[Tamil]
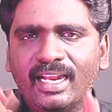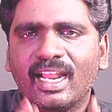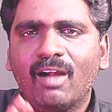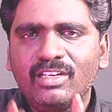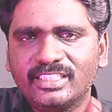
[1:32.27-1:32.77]

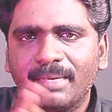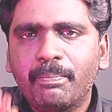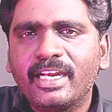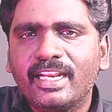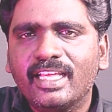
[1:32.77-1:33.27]
ஏன்னா அவர்
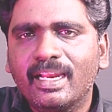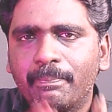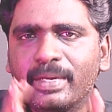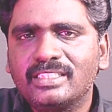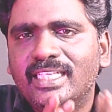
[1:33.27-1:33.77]
செட் பண்ணியிருக்கிற
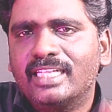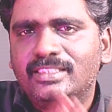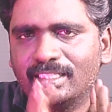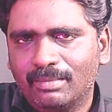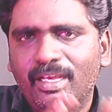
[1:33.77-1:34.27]

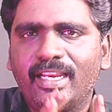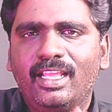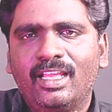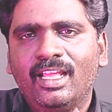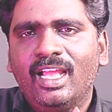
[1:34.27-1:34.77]
ப்ரிசிடென்ஸ் அந்த மாதிரி